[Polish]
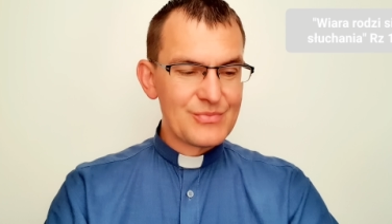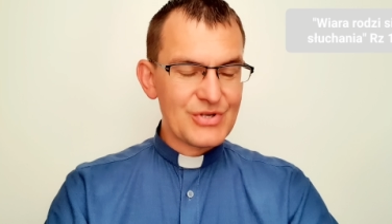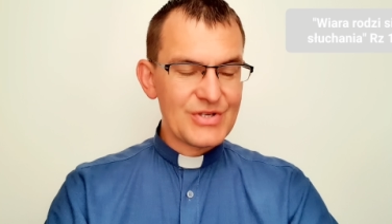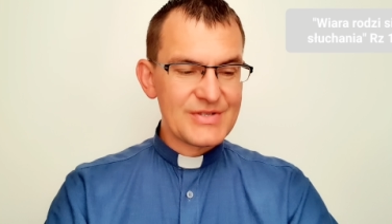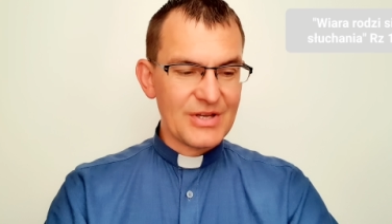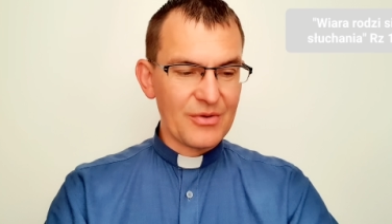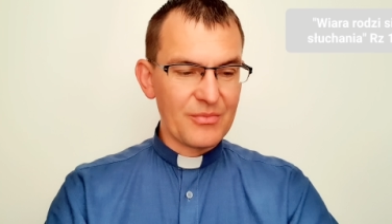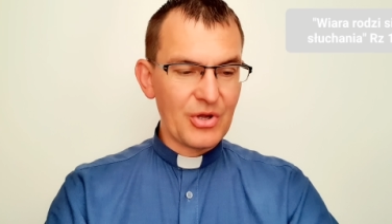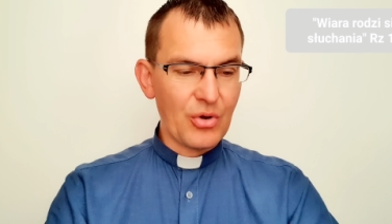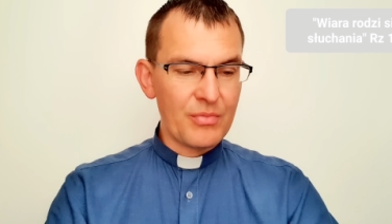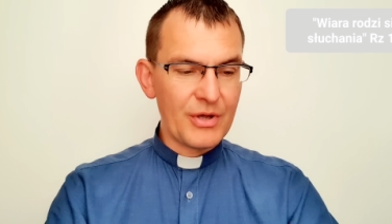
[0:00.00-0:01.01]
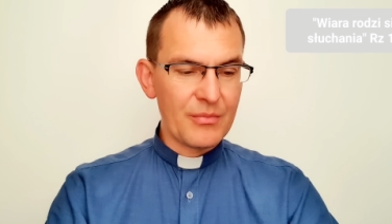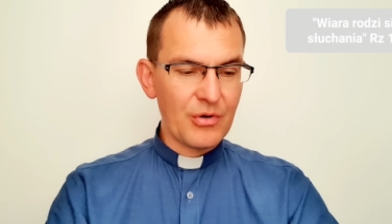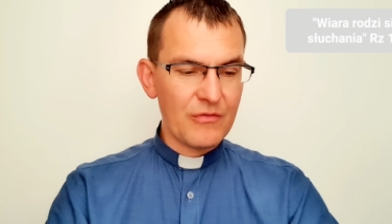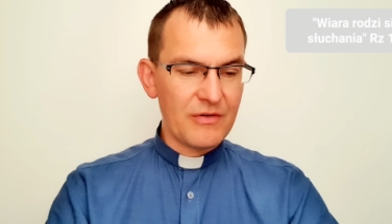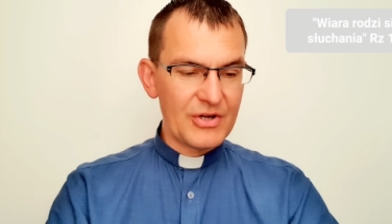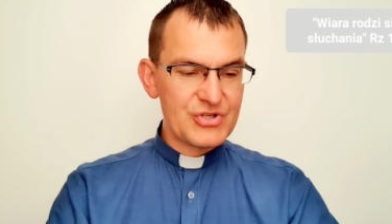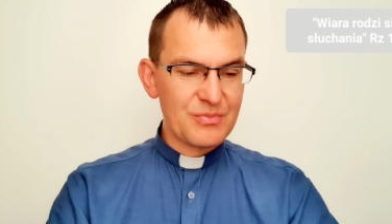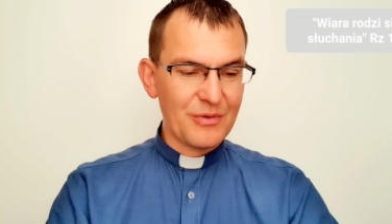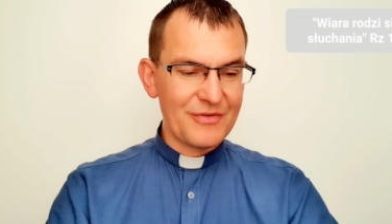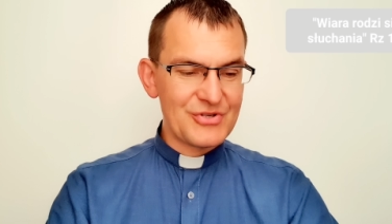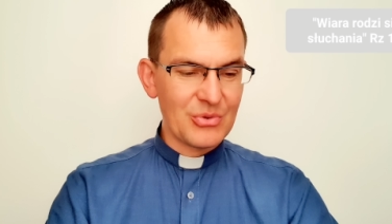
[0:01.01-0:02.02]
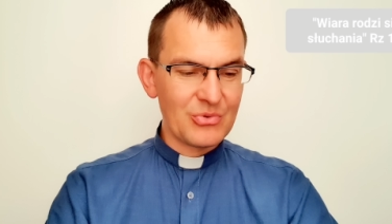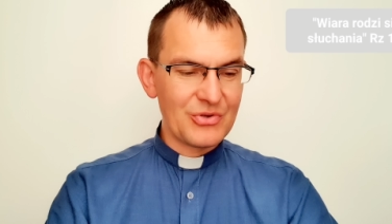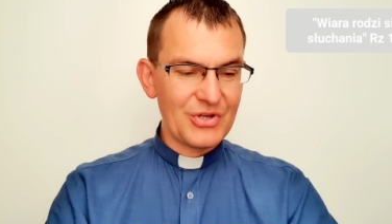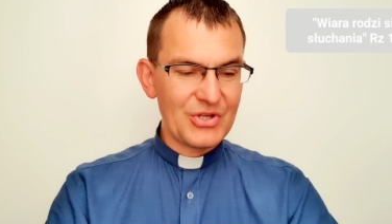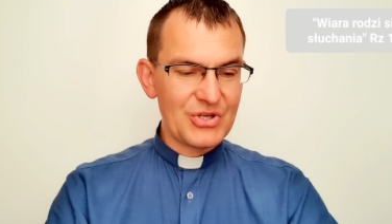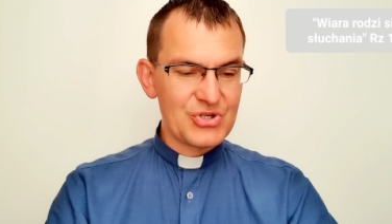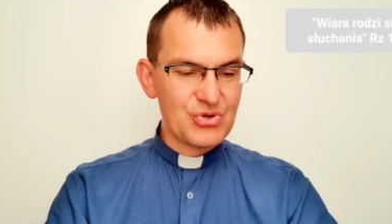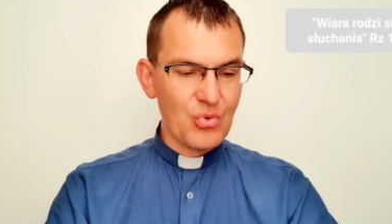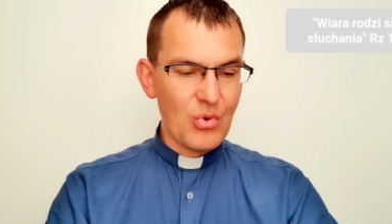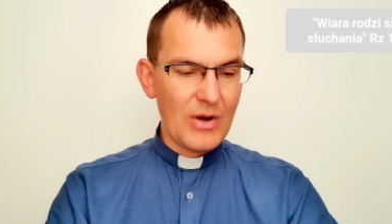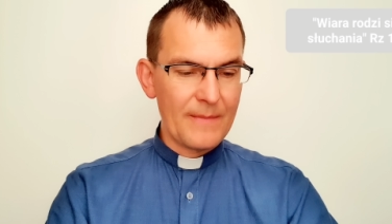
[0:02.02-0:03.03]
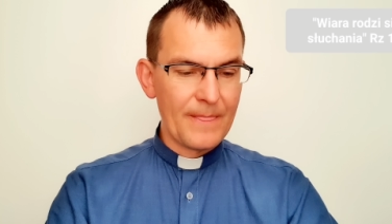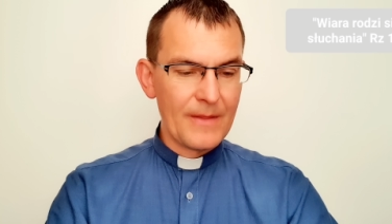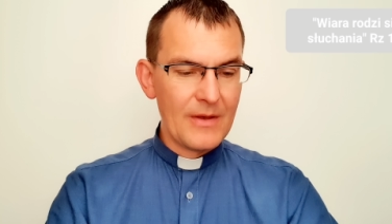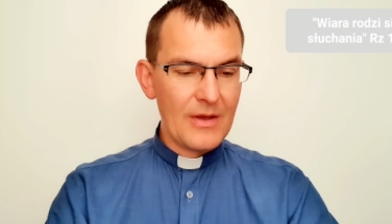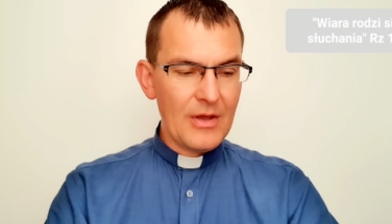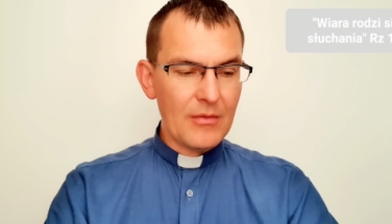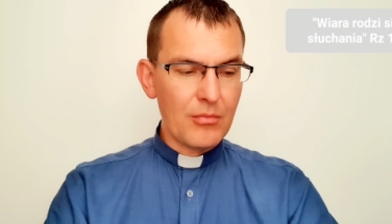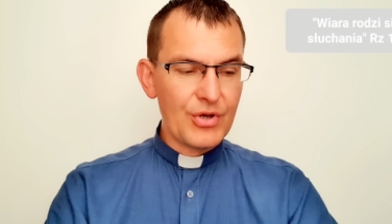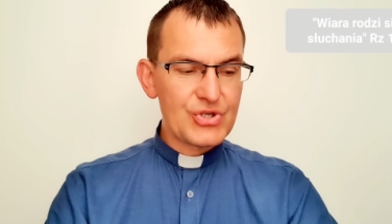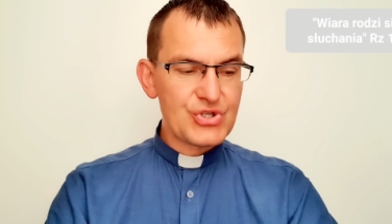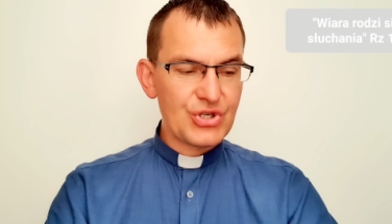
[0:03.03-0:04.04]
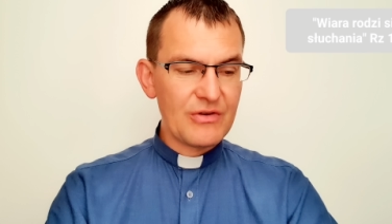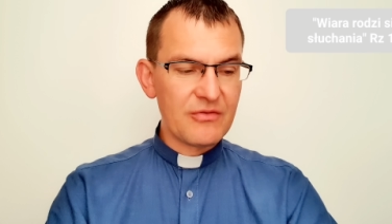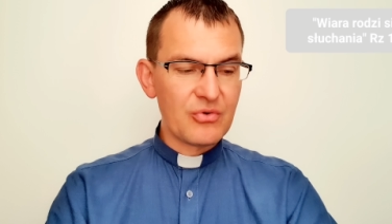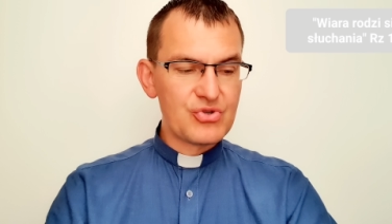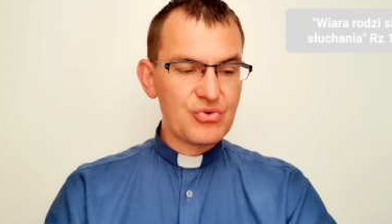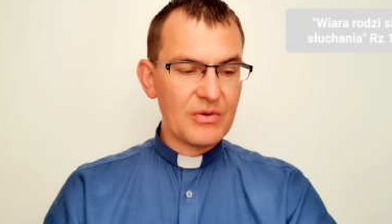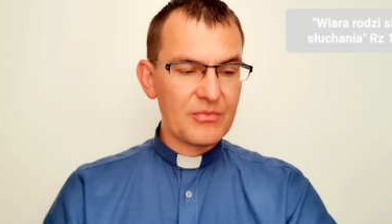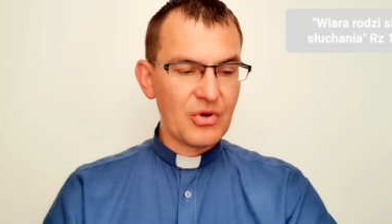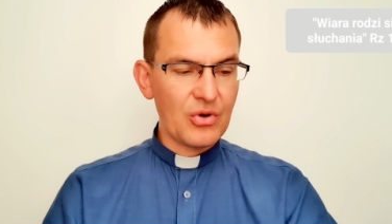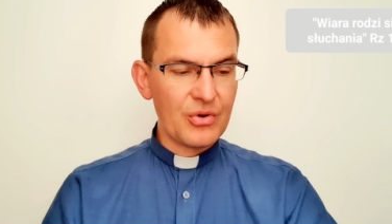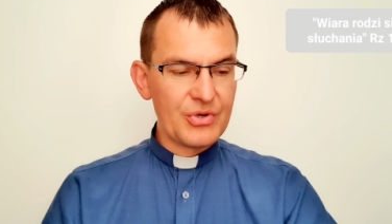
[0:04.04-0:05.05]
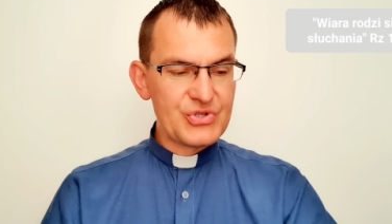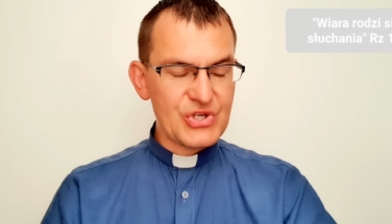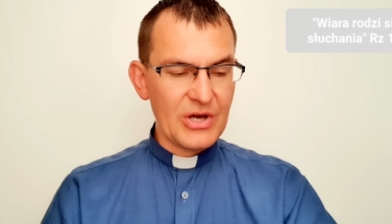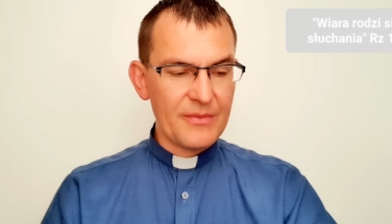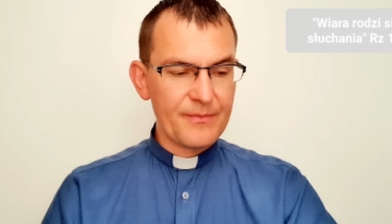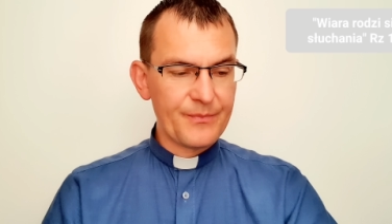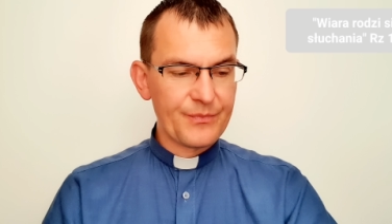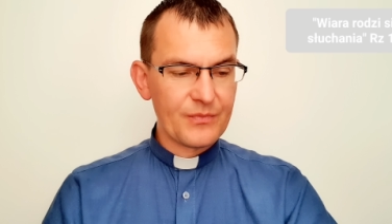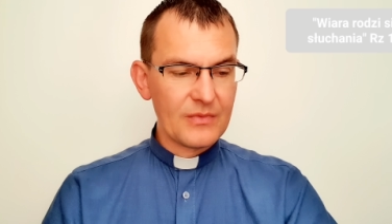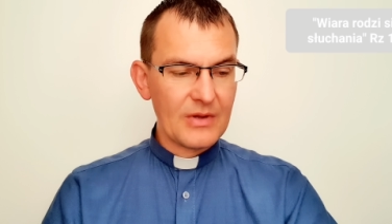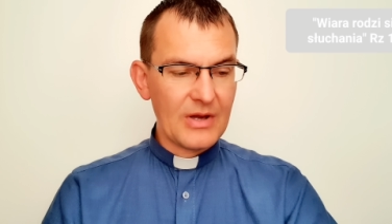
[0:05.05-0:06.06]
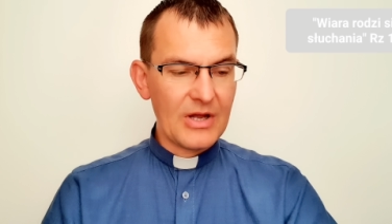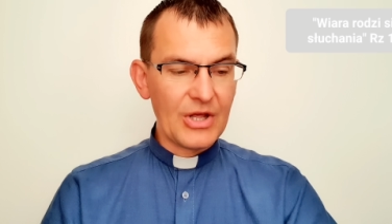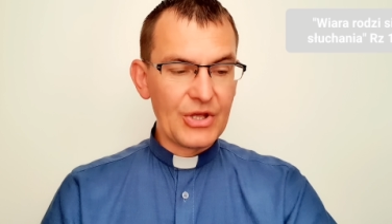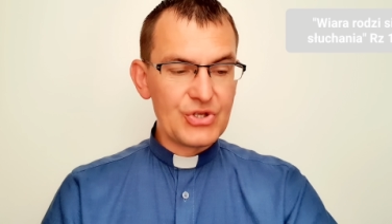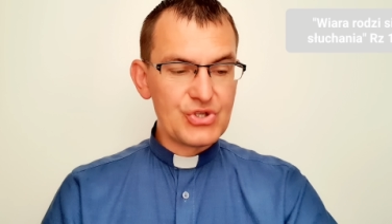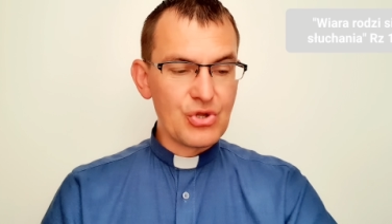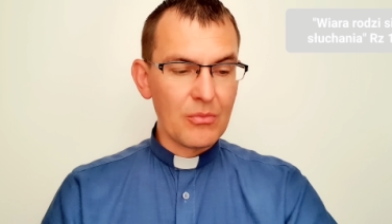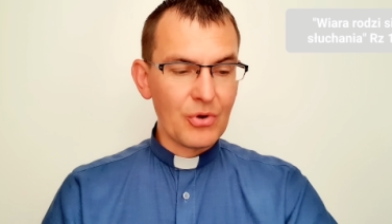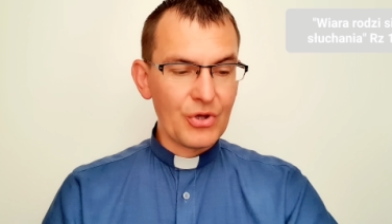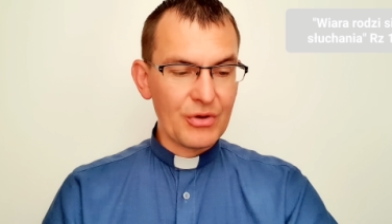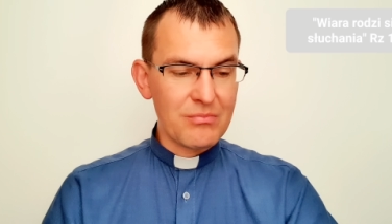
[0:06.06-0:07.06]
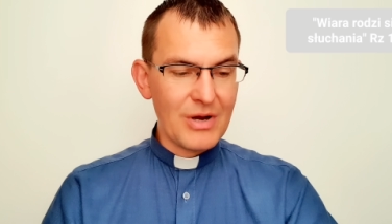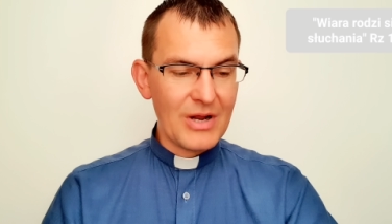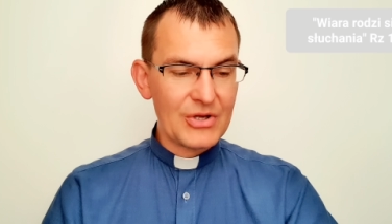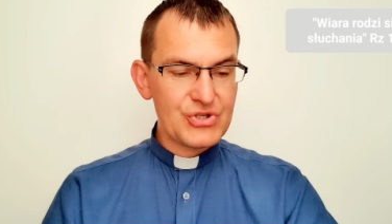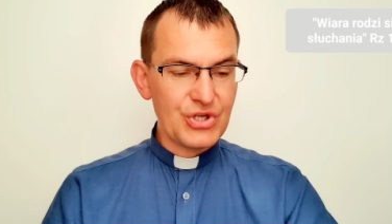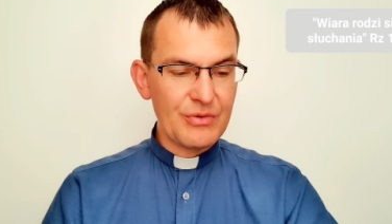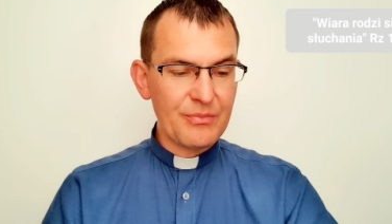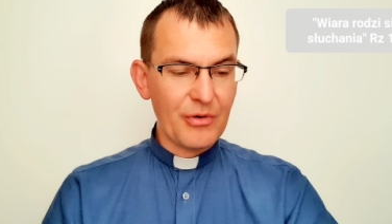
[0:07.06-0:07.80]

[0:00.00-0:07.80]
Przestań mnie obejmować, powiedział do niej Jeszua, bo jeszcze nie wróciłem do ojca ale idź do moich braci i